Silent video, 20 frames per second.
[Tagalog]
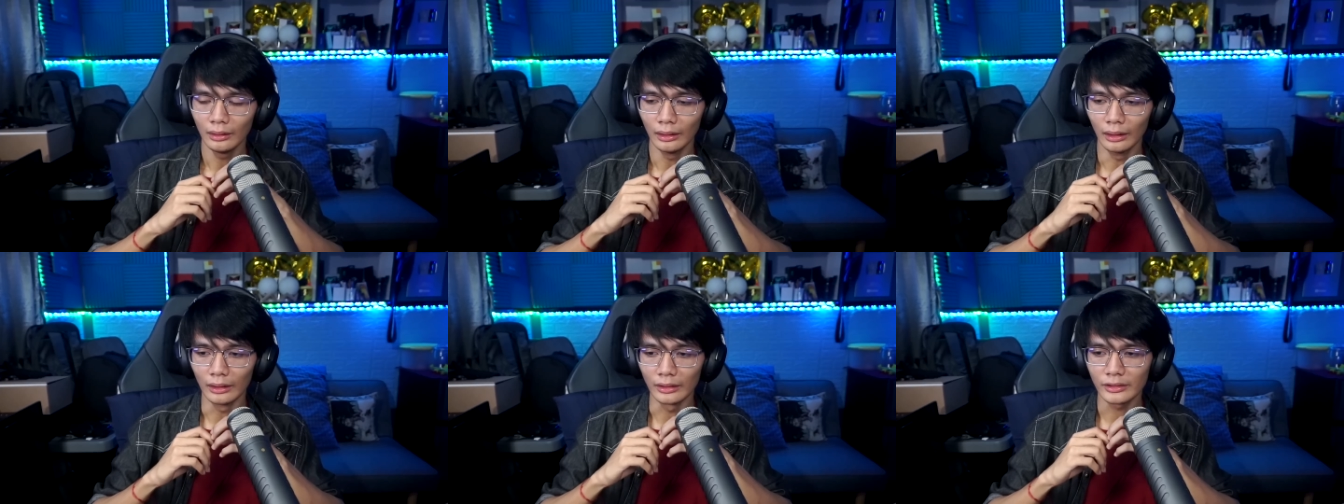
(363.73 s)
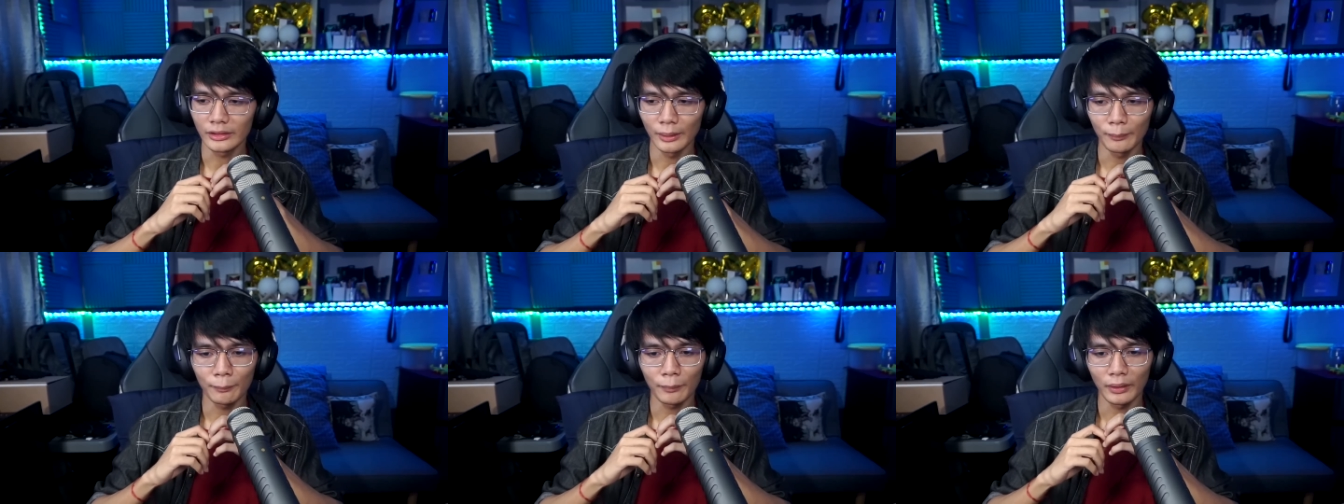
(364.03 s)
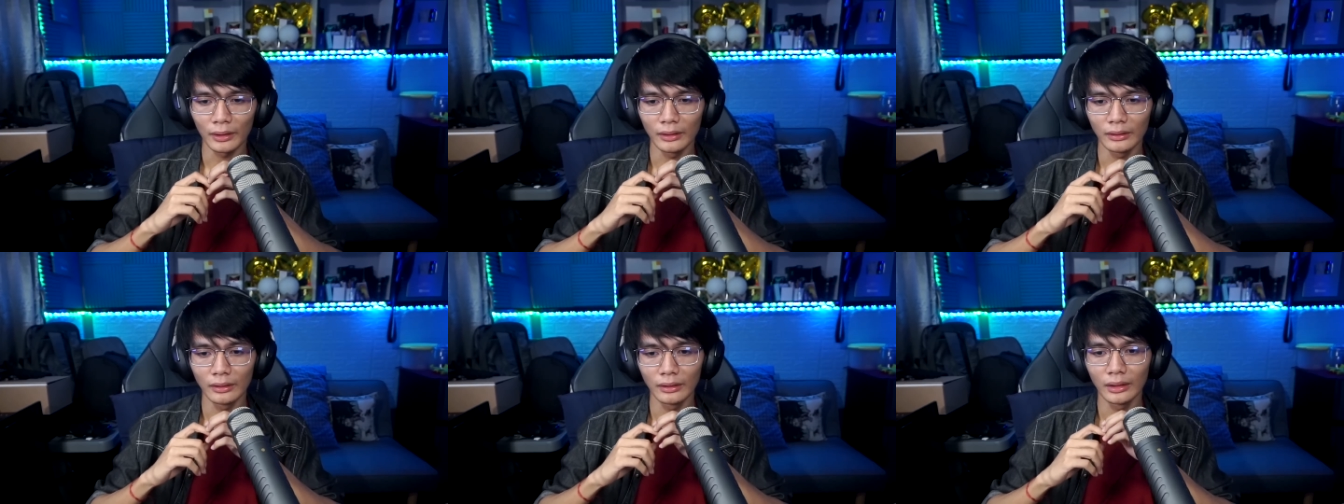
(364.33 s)
At
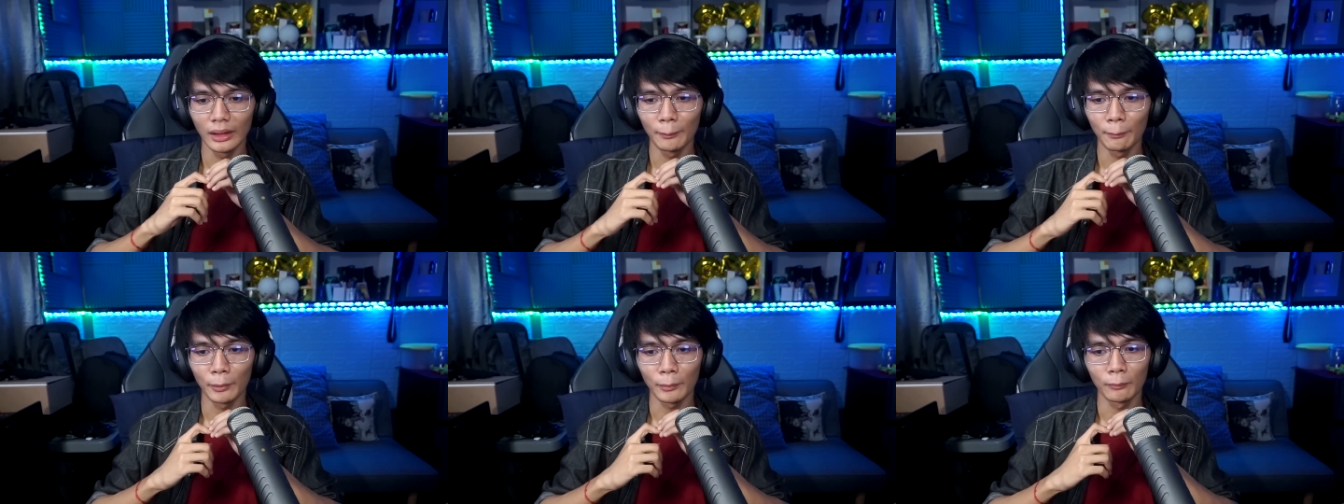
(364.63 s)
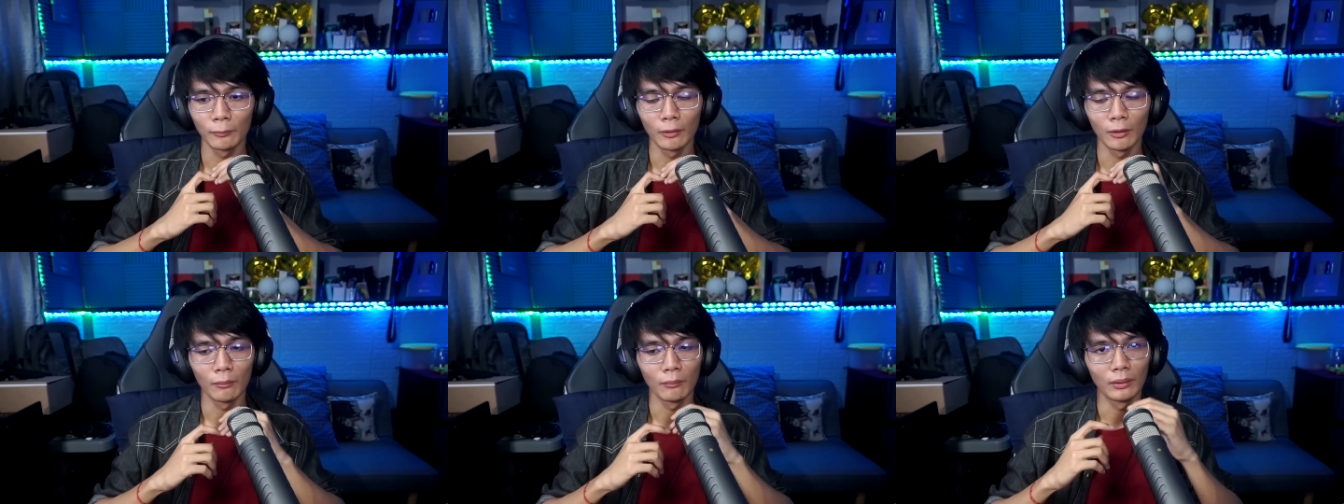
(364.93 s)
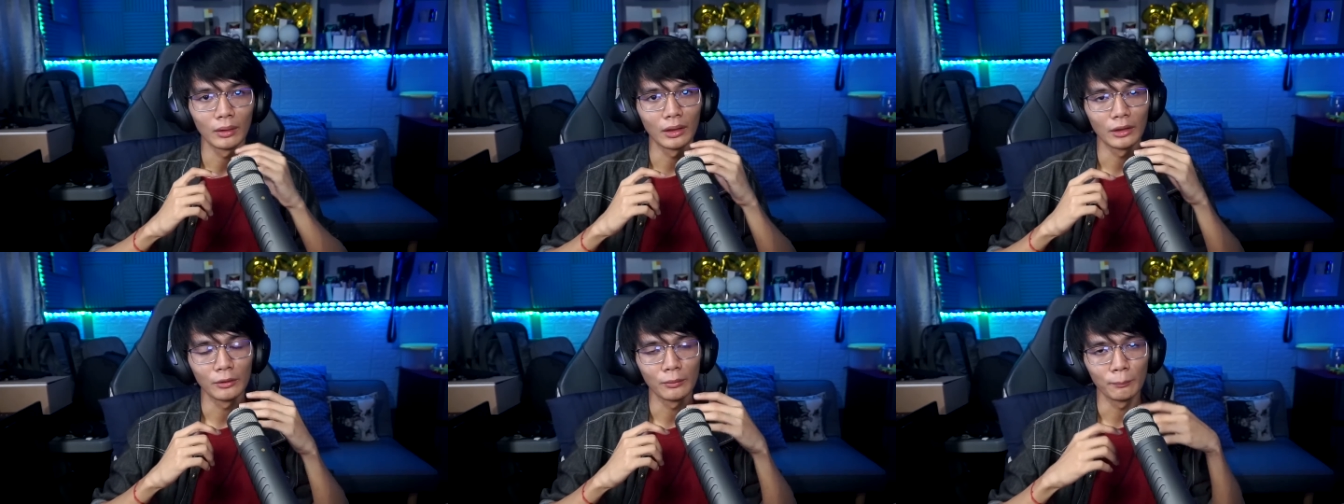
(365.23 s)
syempre, hindi dapat
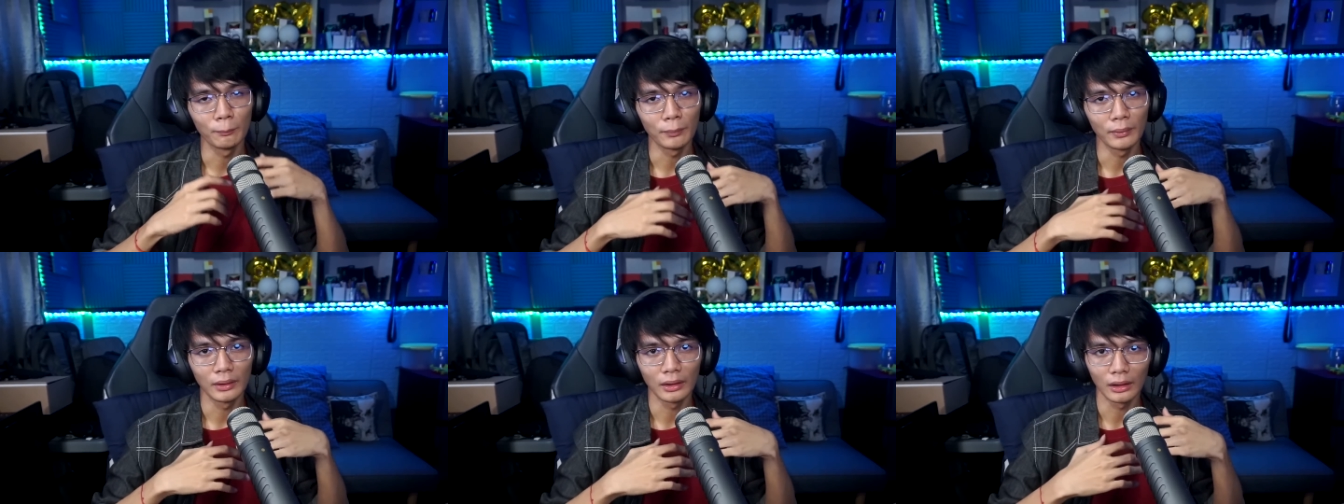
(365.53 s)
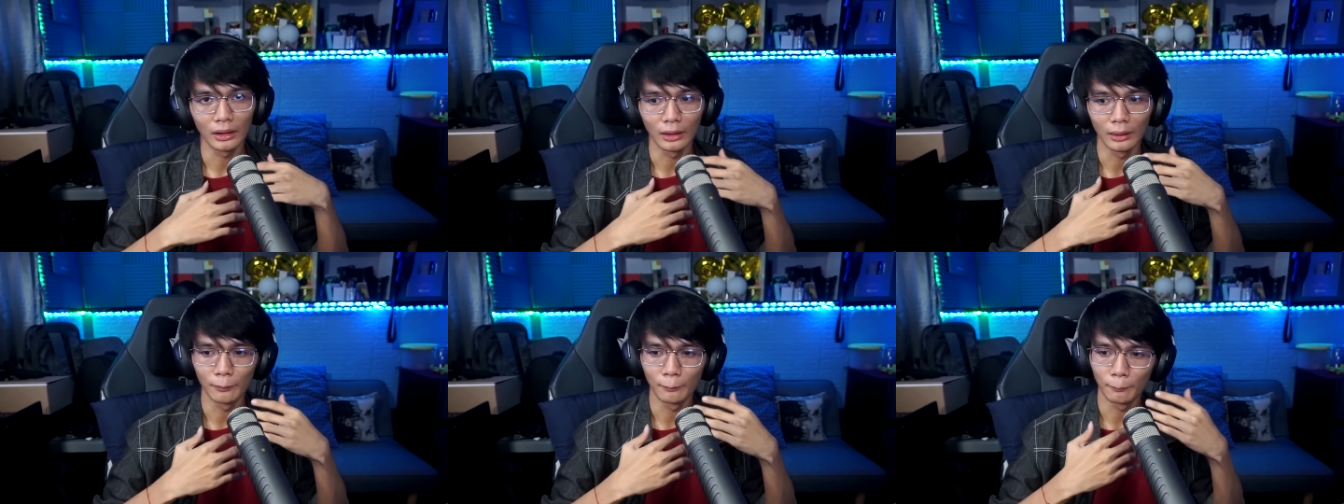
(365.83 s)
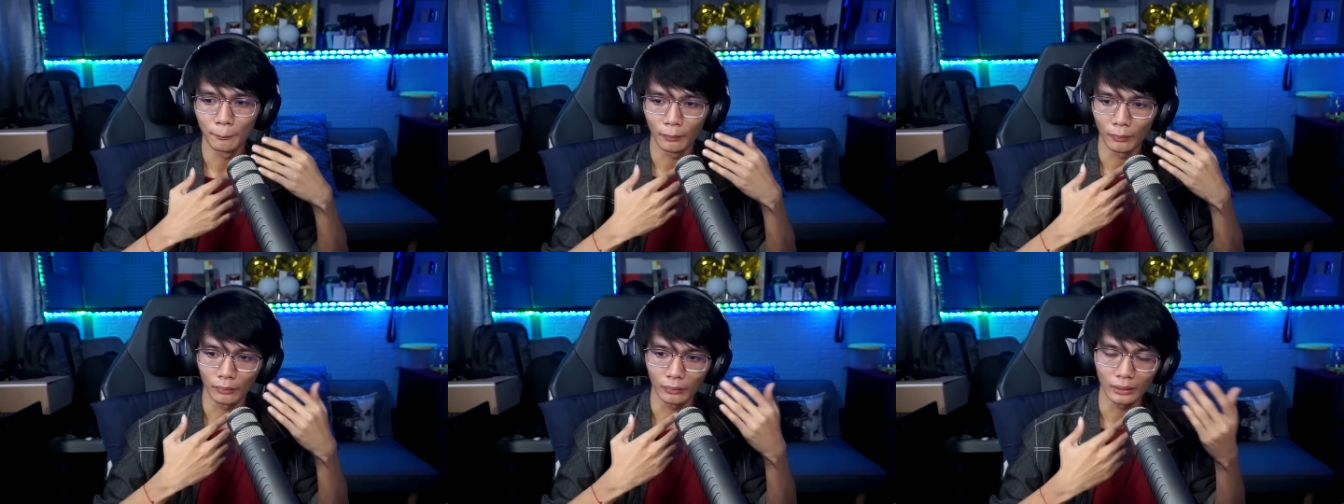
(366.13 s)
mawawala yung
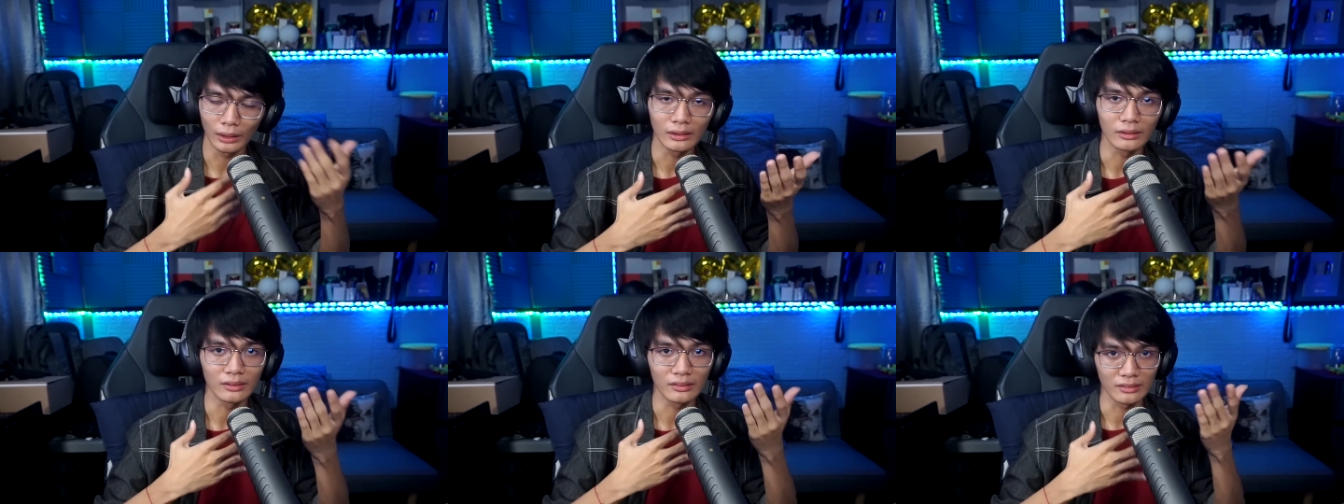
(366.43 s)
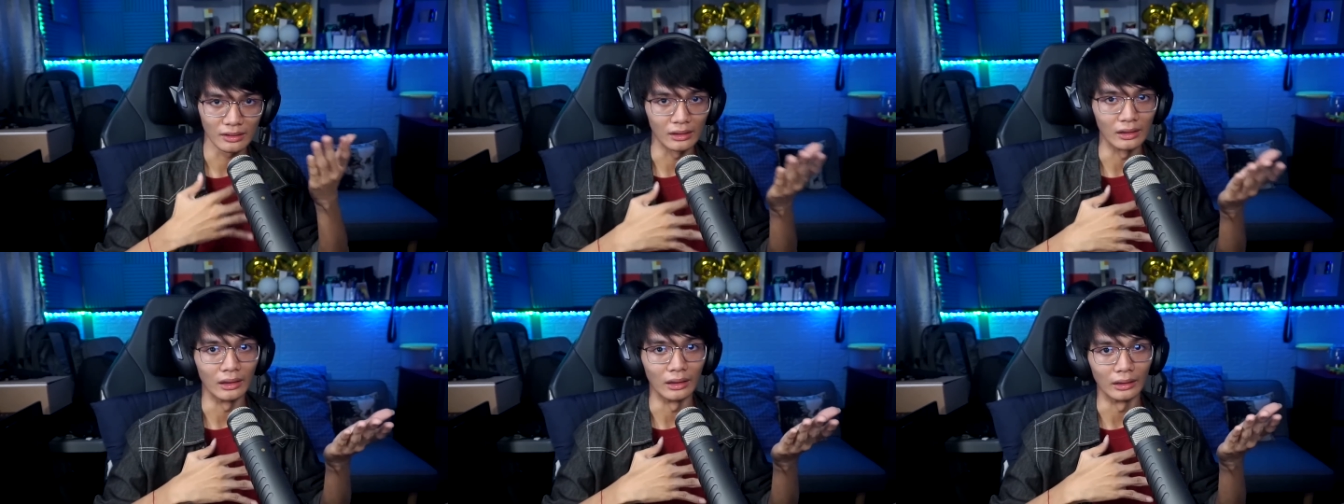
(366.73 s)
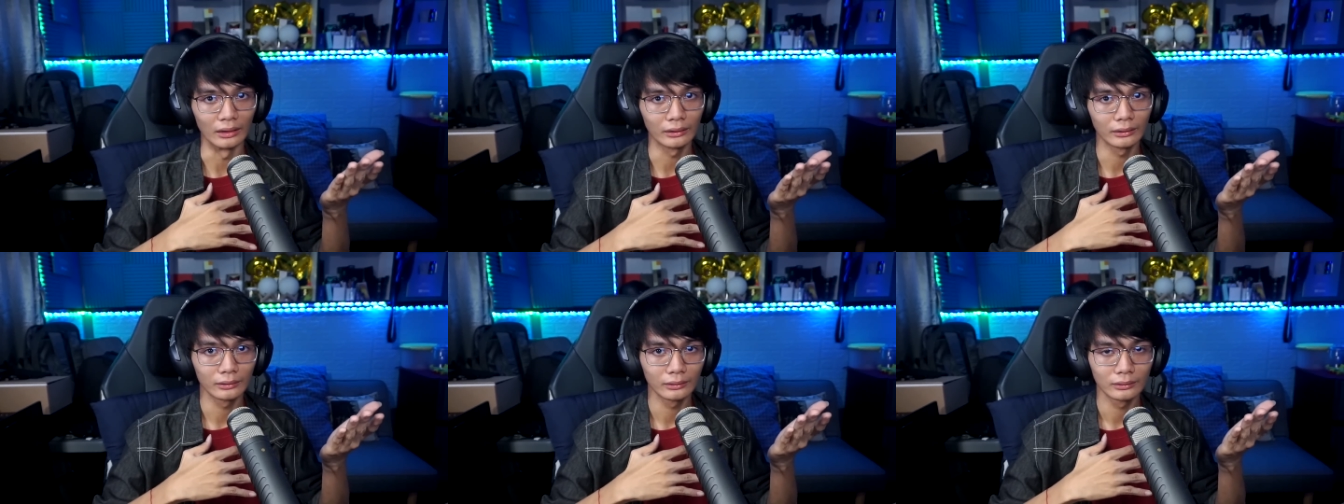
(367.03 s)
pinaka-importante sa lahat.